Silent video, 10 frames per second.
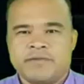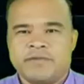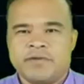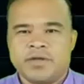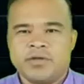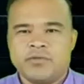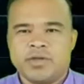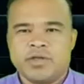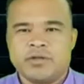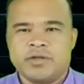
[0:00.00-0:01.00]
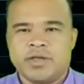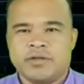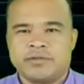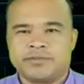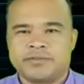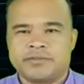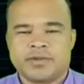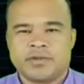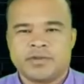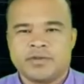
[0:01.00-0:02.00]
ta là thằng Kiên
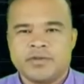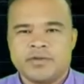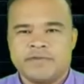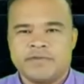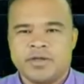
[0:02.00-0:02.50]
kia mà.